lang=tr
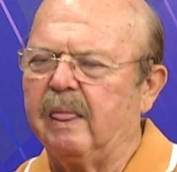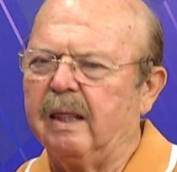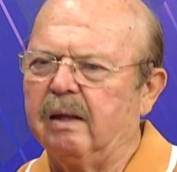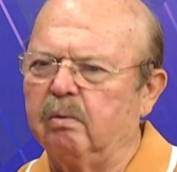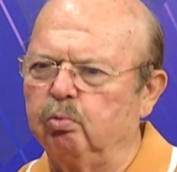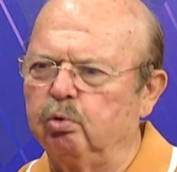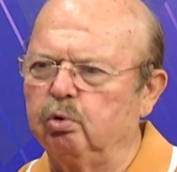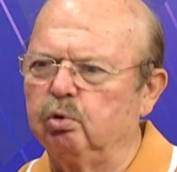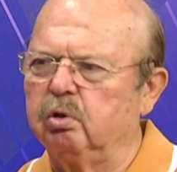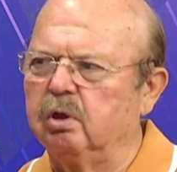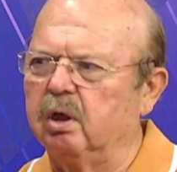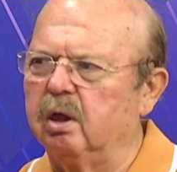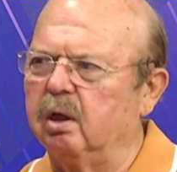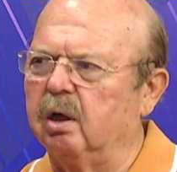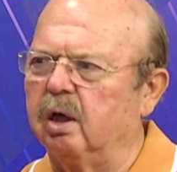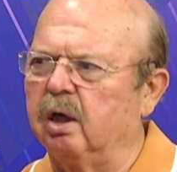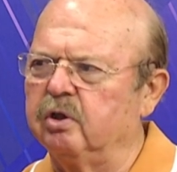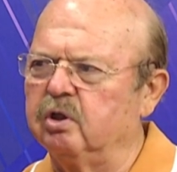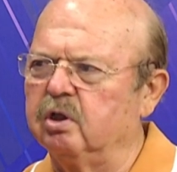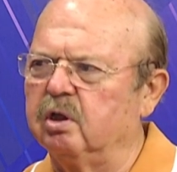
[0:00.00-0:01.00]
Bunun da
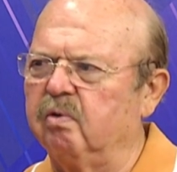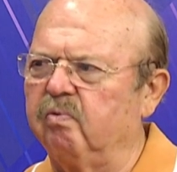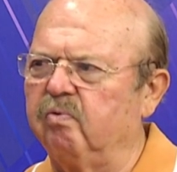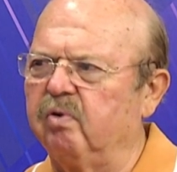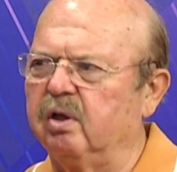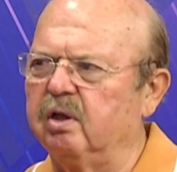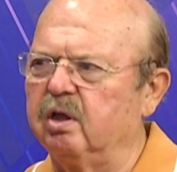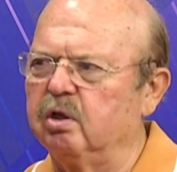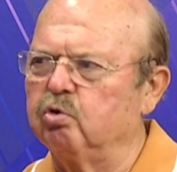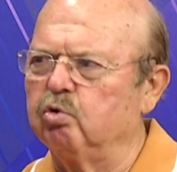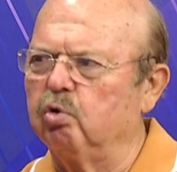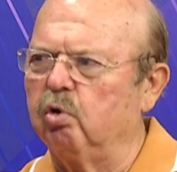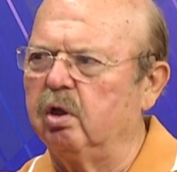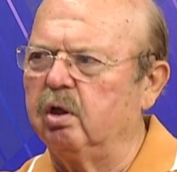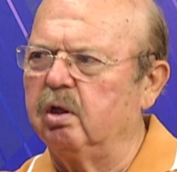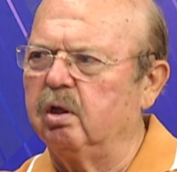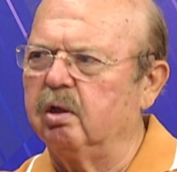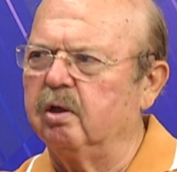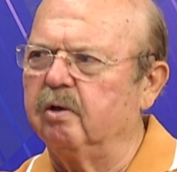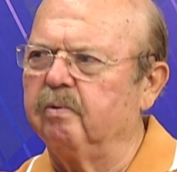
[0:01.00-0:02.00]
açık ifadesi şöyle
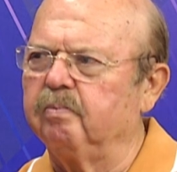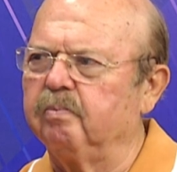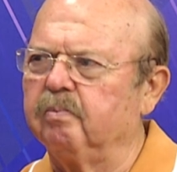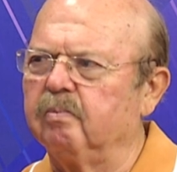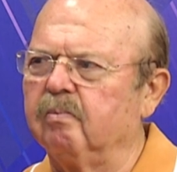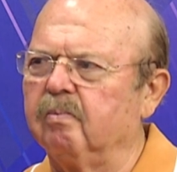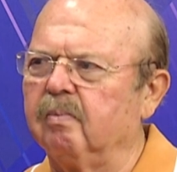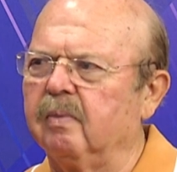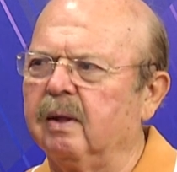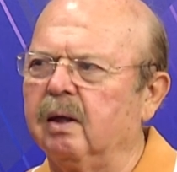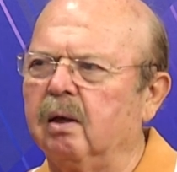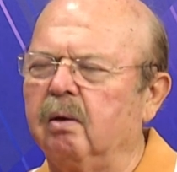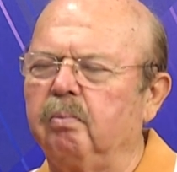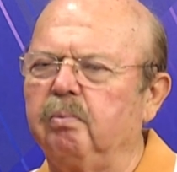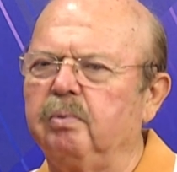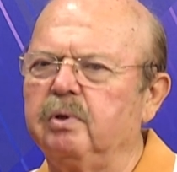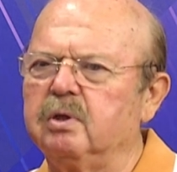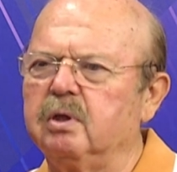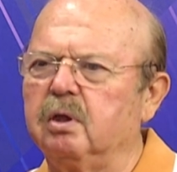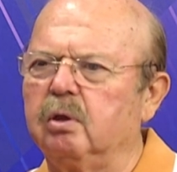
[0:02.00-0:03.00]
dedi.
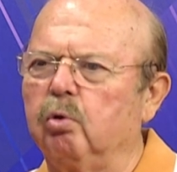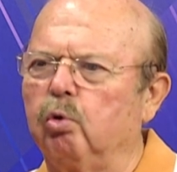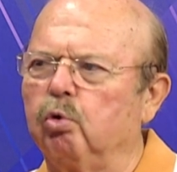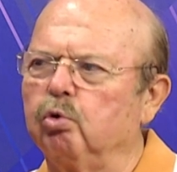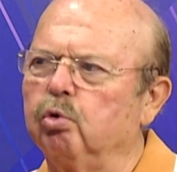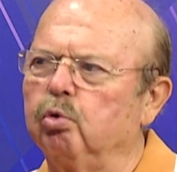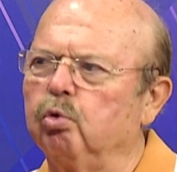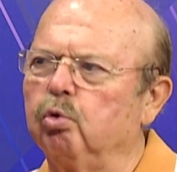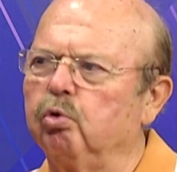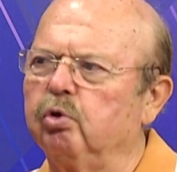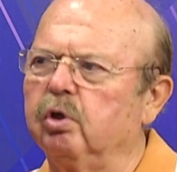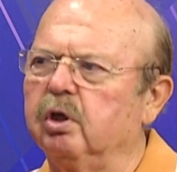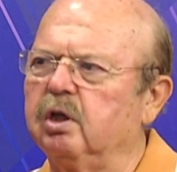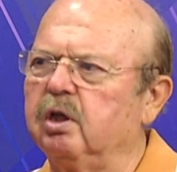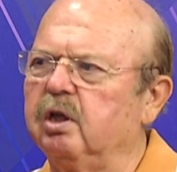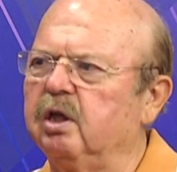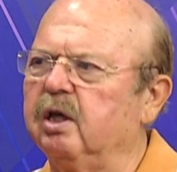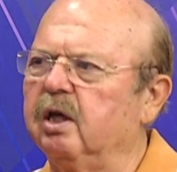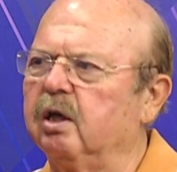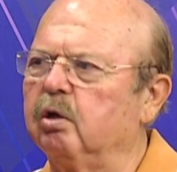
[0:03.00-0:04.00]
Biz dedi Orta Doğu'daki
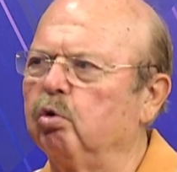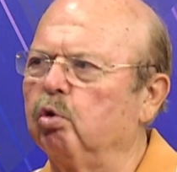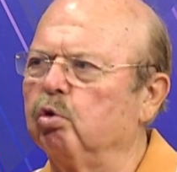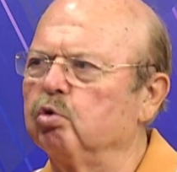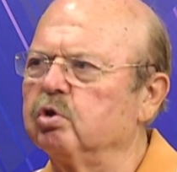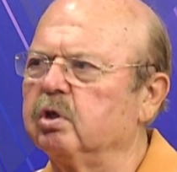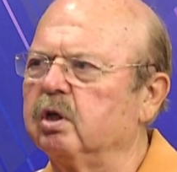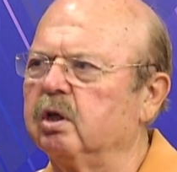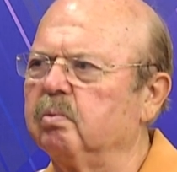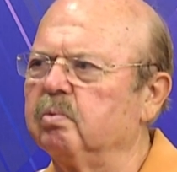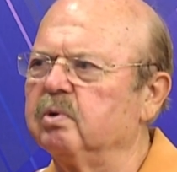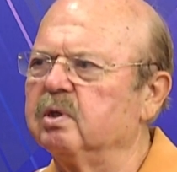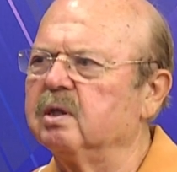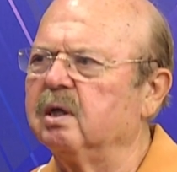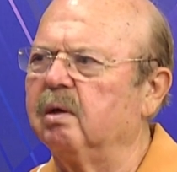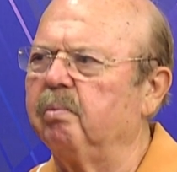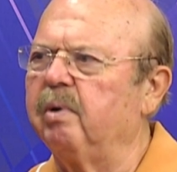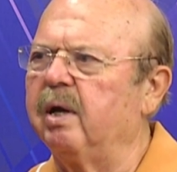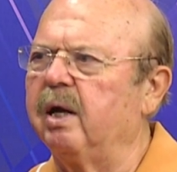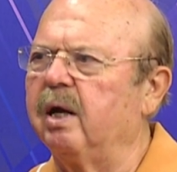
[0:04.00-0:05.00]
diğer
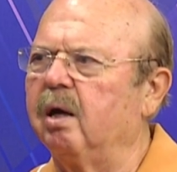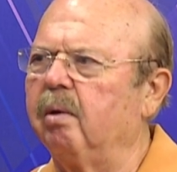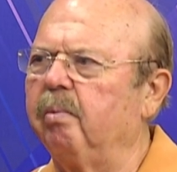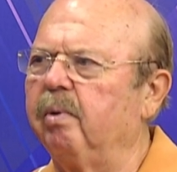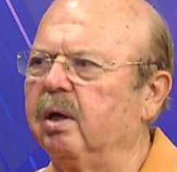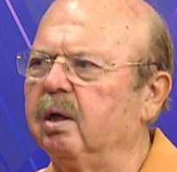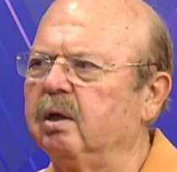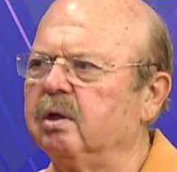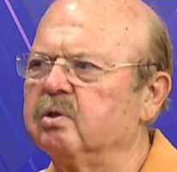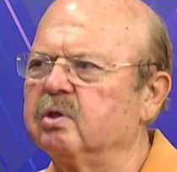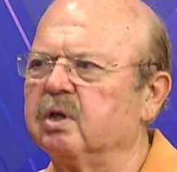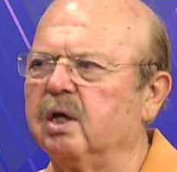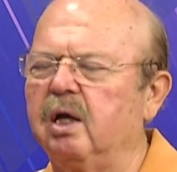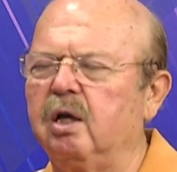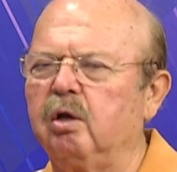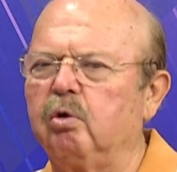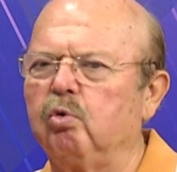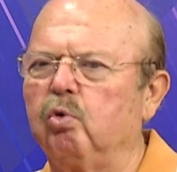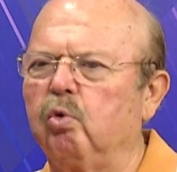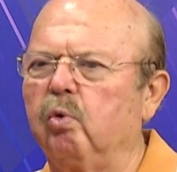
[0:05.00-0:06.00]
dostlarımızla beraber
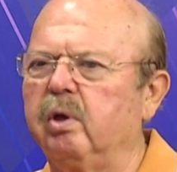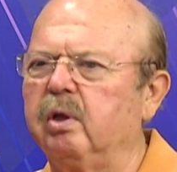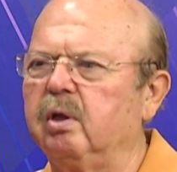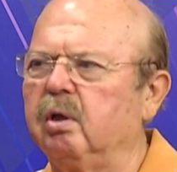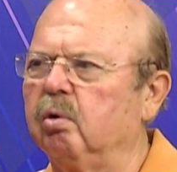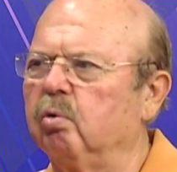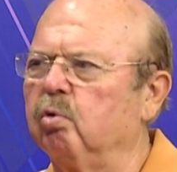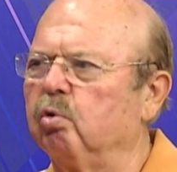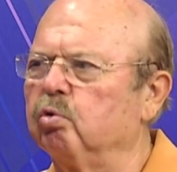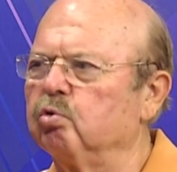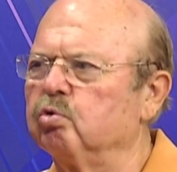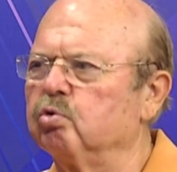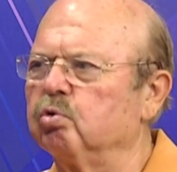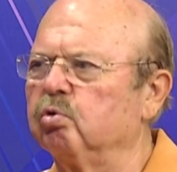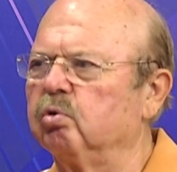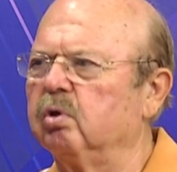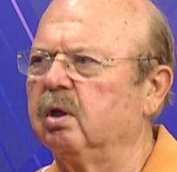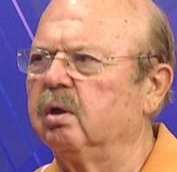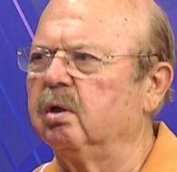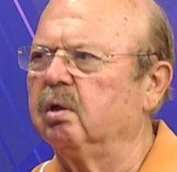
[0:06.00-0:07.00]
İsrail'in güvenliği
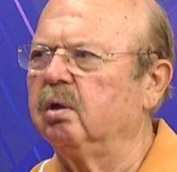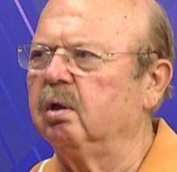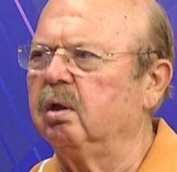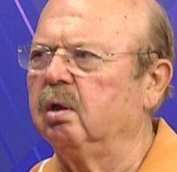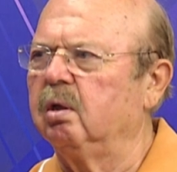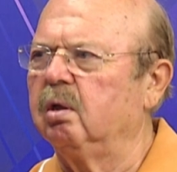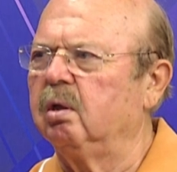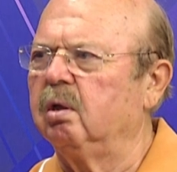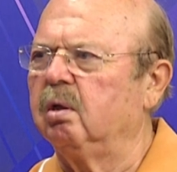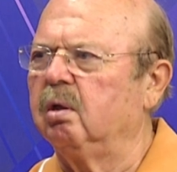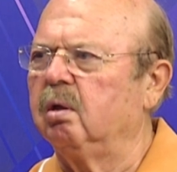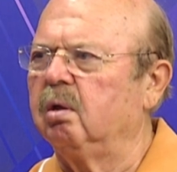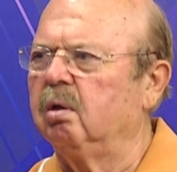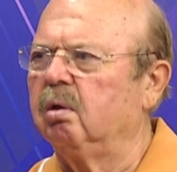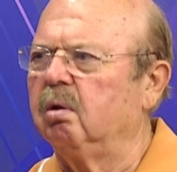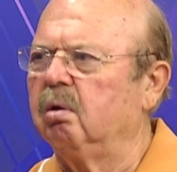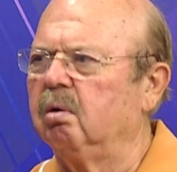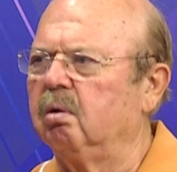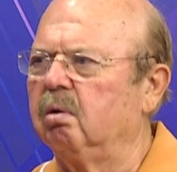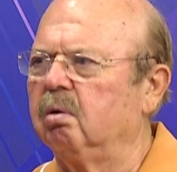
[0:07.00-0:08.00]
konusunda dedi
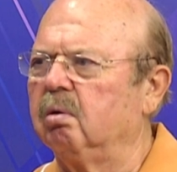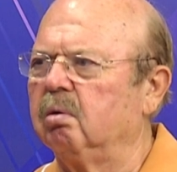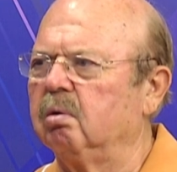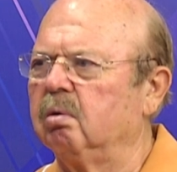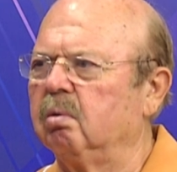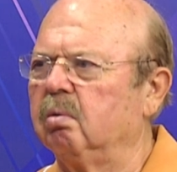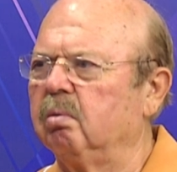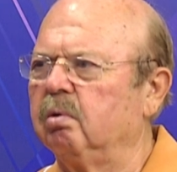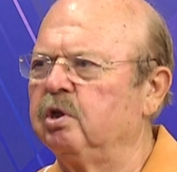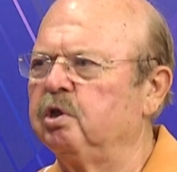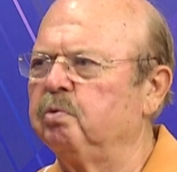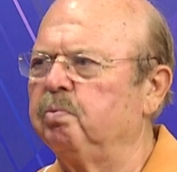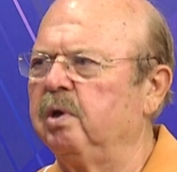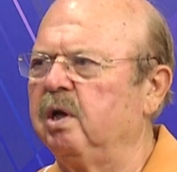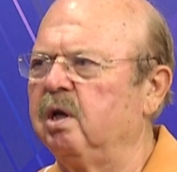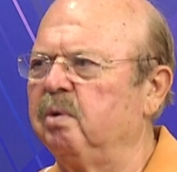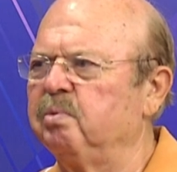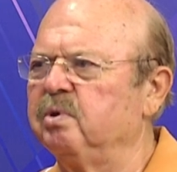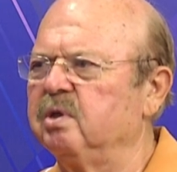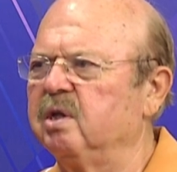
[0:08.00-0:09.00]
ee,
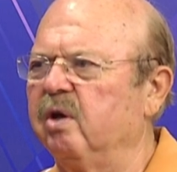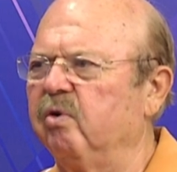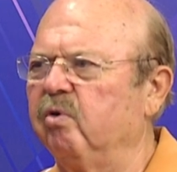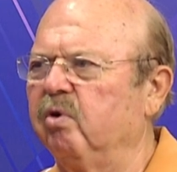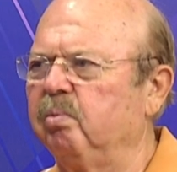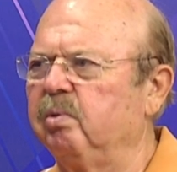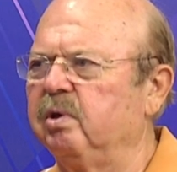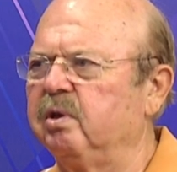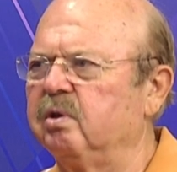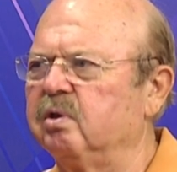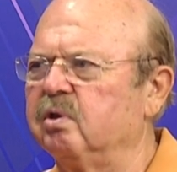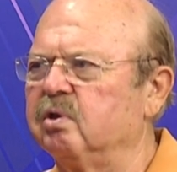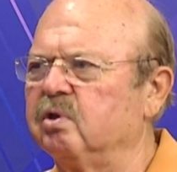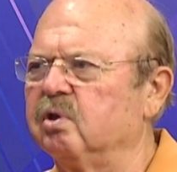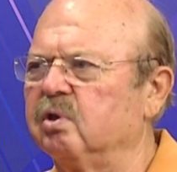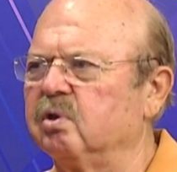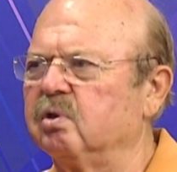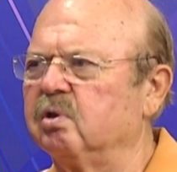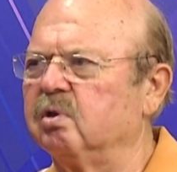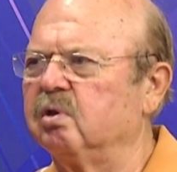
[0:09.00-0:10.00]
işbirliğimizi devam
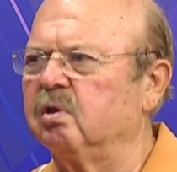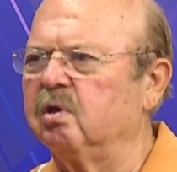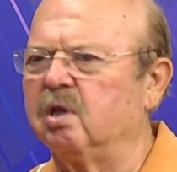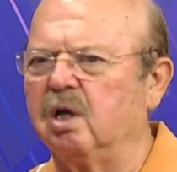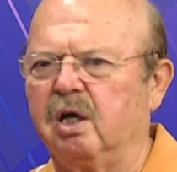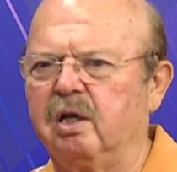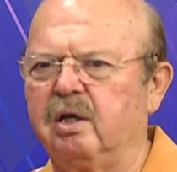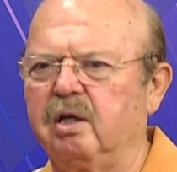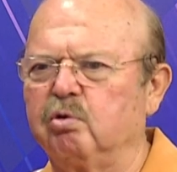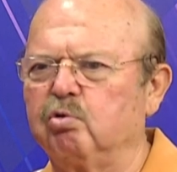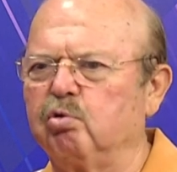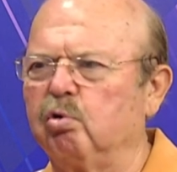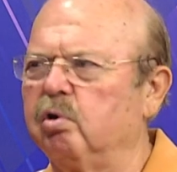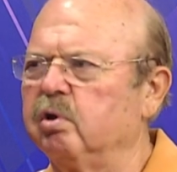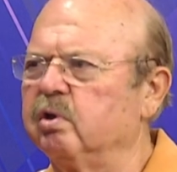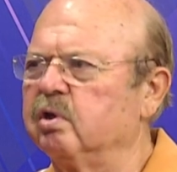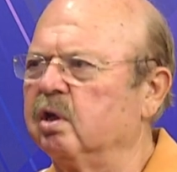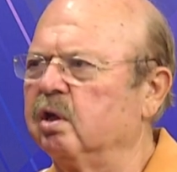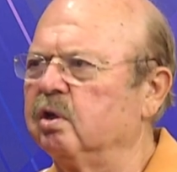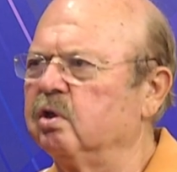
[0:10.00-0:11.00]
ettireceğiz dedi. Daha ne
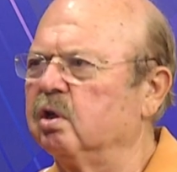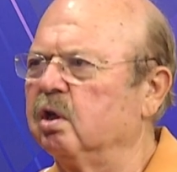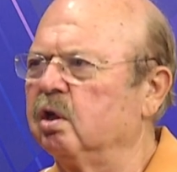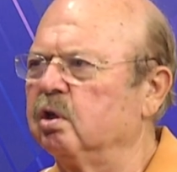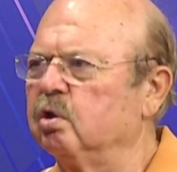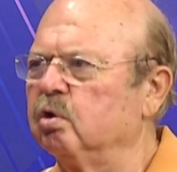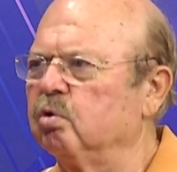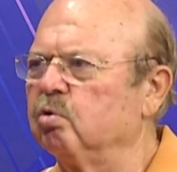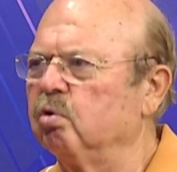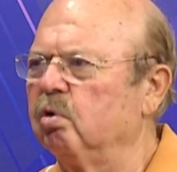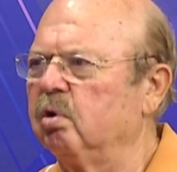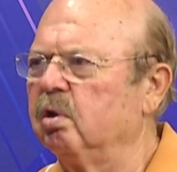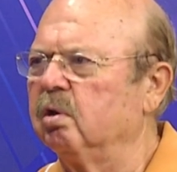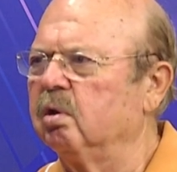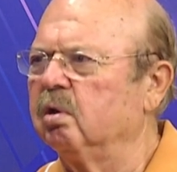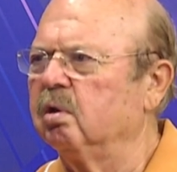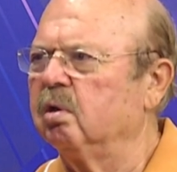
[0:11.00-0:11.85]
söylesin açık açık söyledi.